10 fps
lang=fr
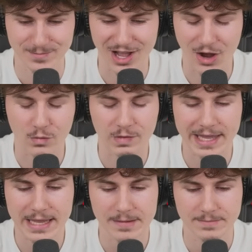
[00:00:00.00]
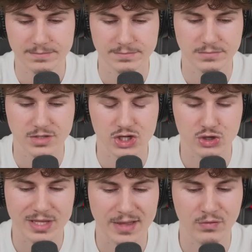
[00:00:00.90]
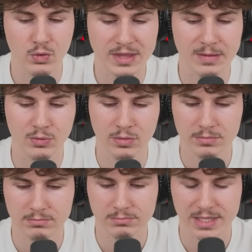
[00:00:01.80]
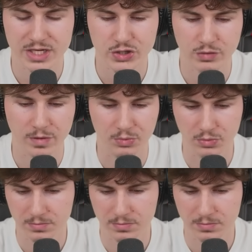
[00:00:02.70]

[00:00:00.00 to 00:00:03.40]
Ah, en vrai, je t'ai vu au début, mais là, je te vois plus.